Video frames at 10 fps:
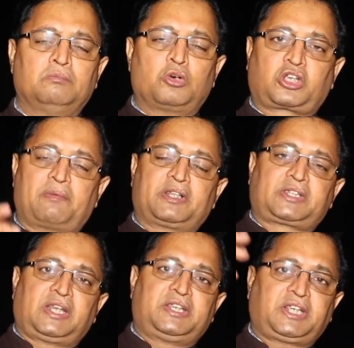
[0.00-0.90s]

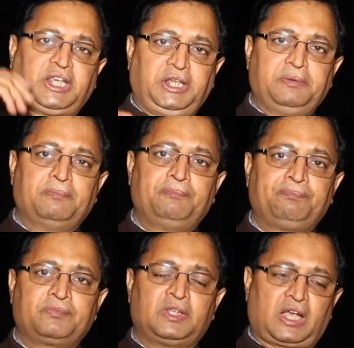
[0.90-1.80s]
मुख्यमंत्री जी की
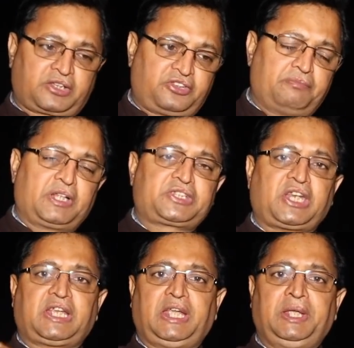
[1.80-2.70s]
या किसी
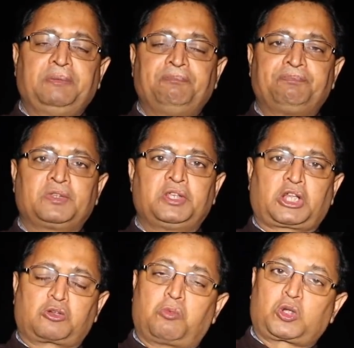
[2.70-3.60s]
मंत्री की
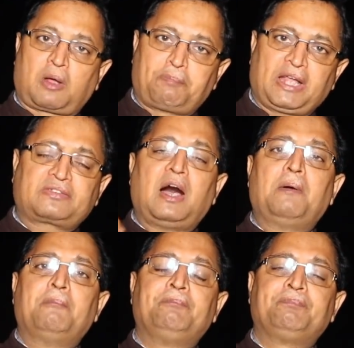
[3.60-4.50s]
या तो मोटा पैसा